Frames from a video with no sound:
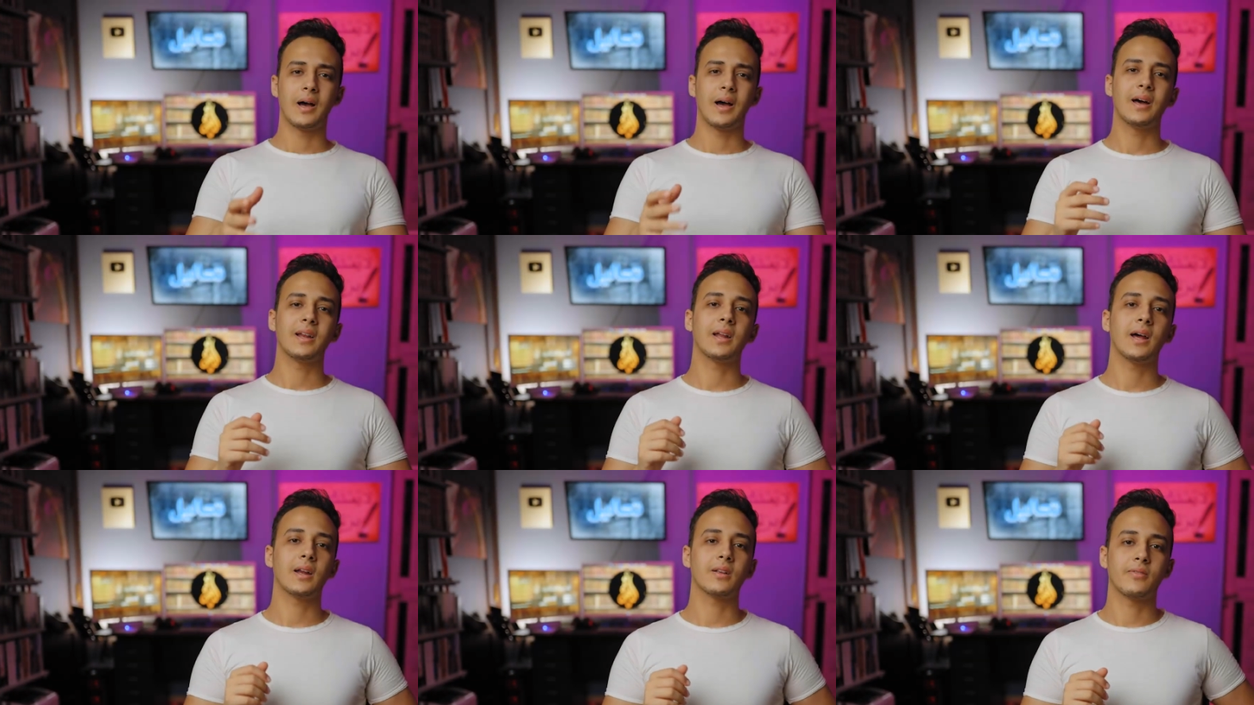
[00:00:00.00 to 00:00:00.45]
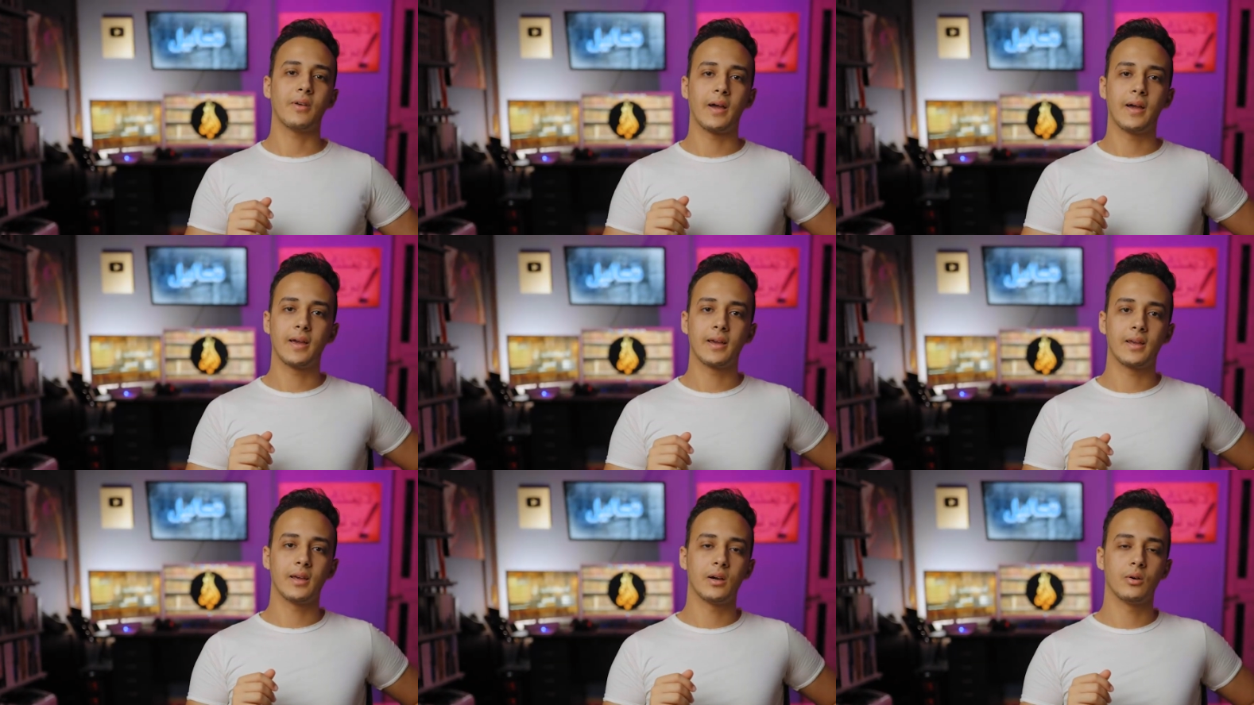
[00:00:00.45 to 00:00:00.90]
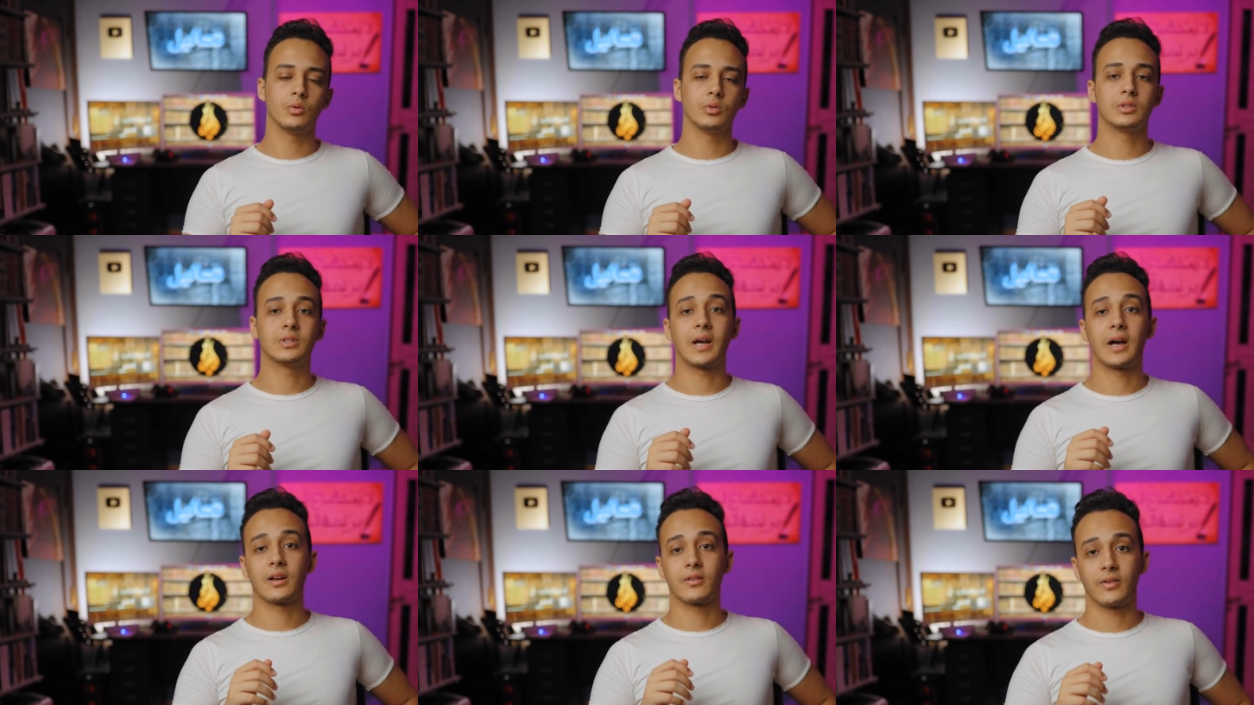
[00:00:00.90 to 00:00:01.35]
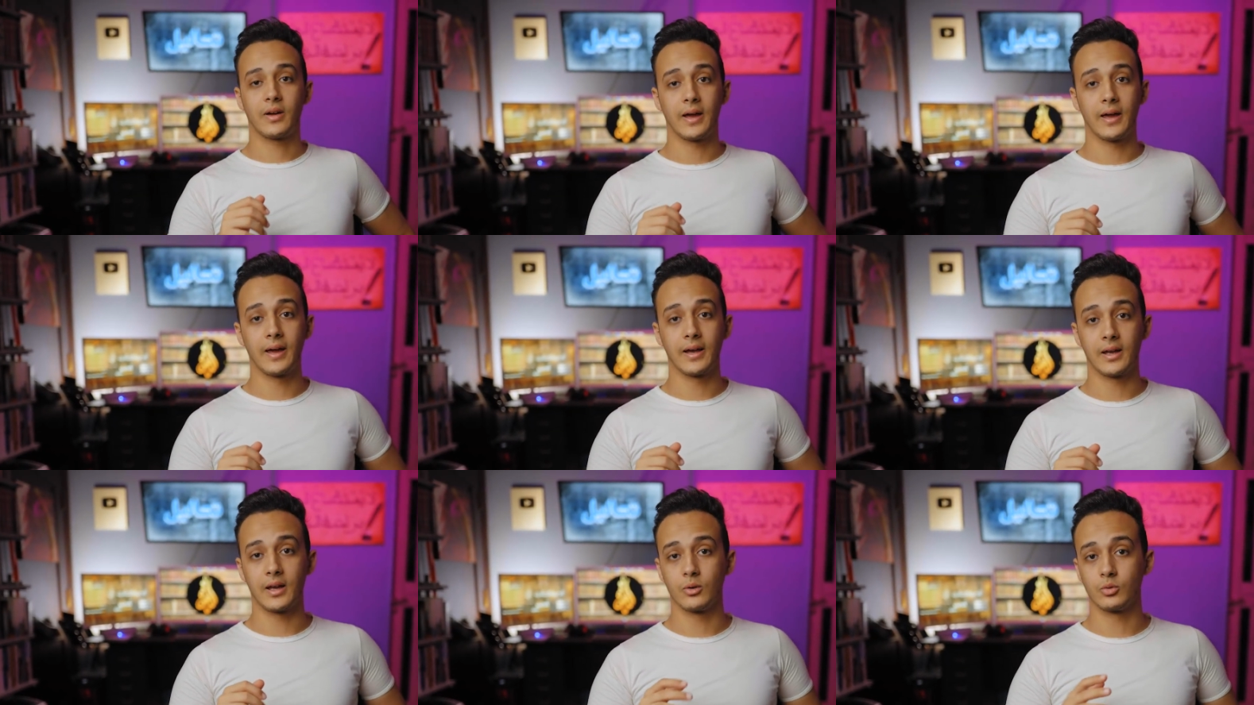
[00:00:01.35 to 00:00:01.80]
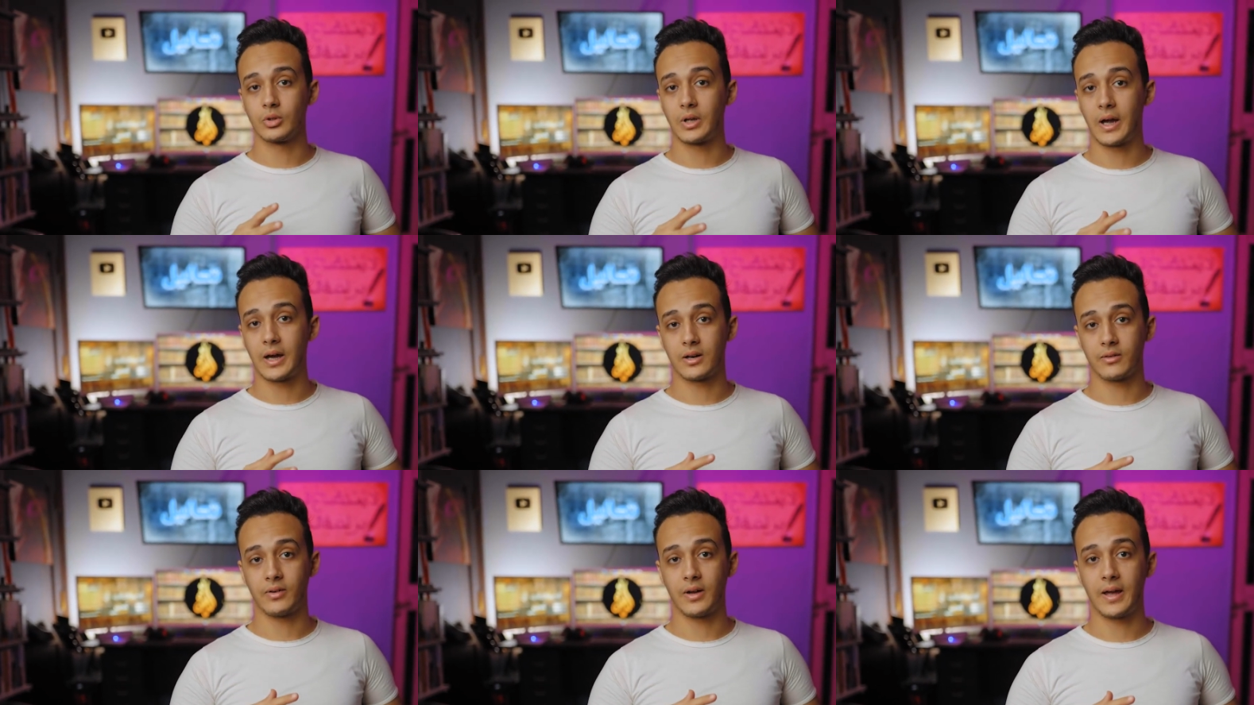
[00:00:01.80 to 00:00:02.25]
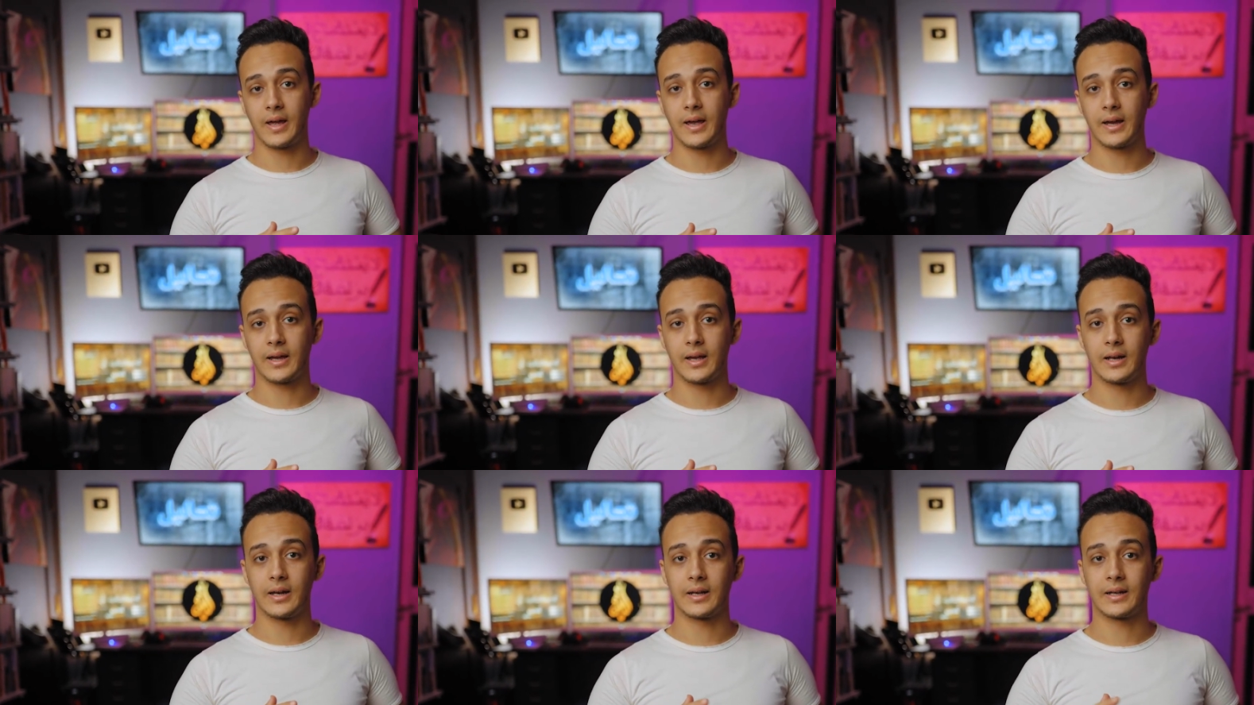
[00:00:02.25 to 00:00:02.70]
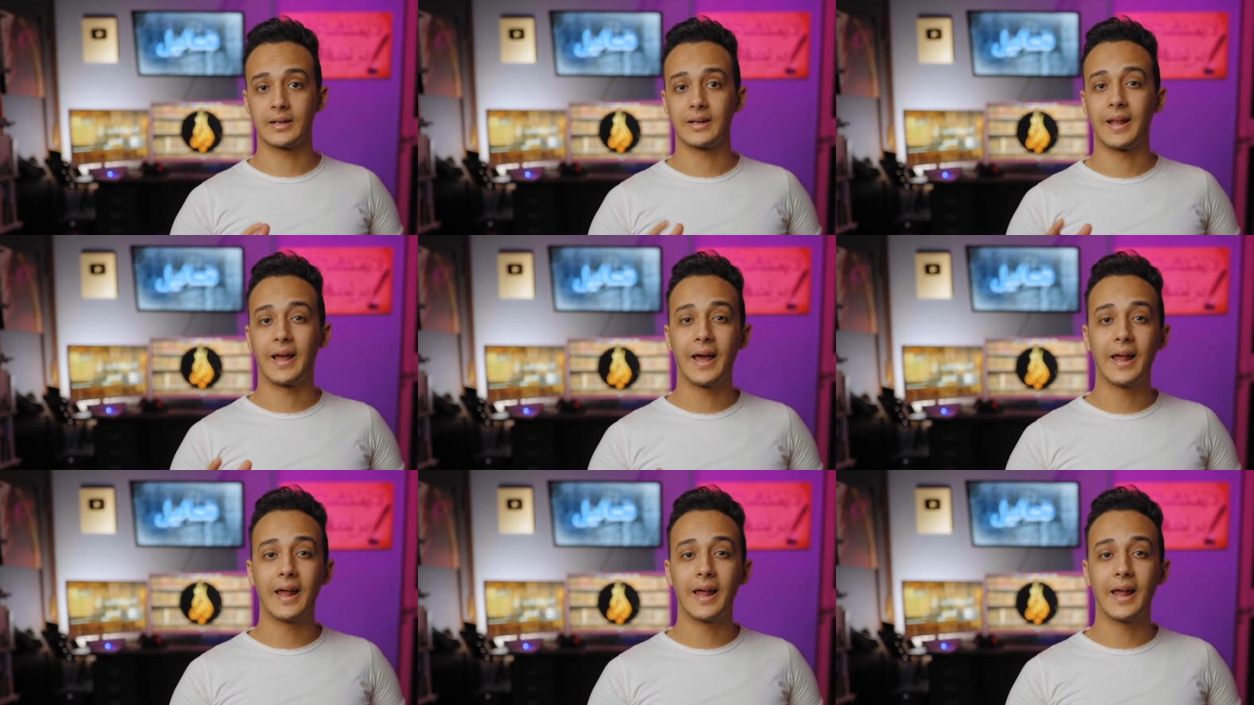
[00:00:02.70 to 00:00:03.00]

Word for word: انا عارف حاجه وانت عارف حاجه وده عارف حاجه لكن